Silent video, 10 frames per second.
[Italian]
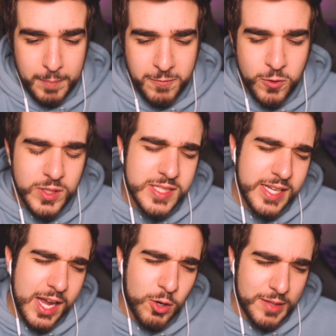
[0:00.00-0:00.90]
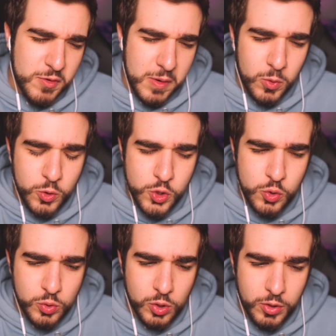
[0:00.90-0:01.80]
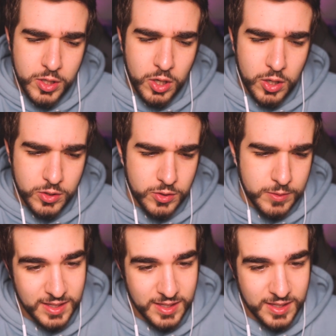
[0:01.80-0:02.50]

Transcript: Ma forse ecco l'aveva conosciuto, non ricordo.